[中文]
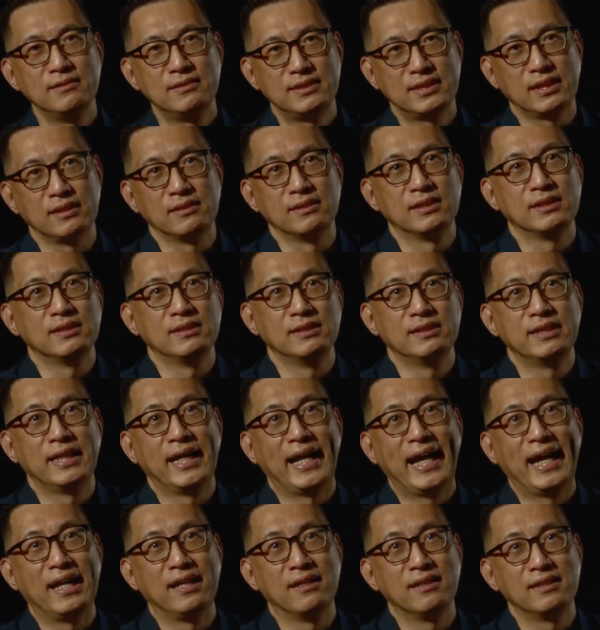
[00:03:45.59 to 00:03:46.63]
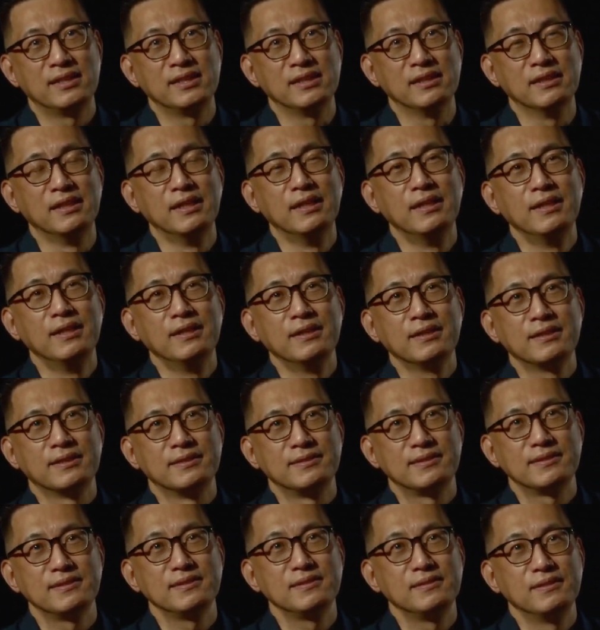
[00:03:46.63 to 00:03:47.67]
整合的案例，可
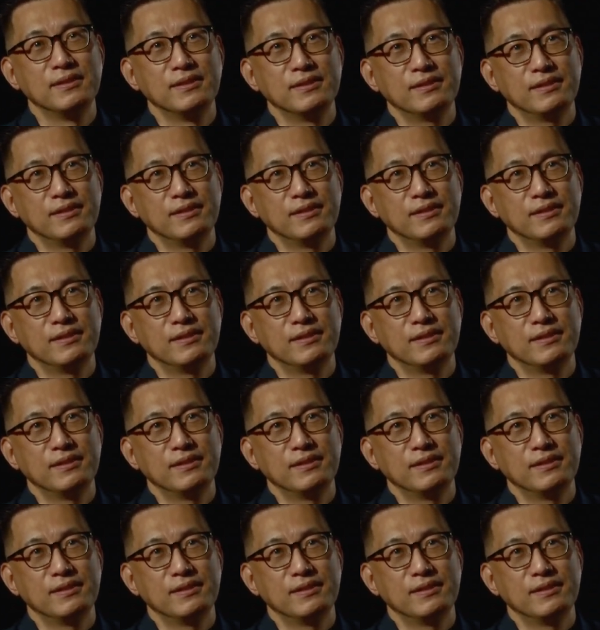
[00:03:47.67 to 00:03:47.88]
是。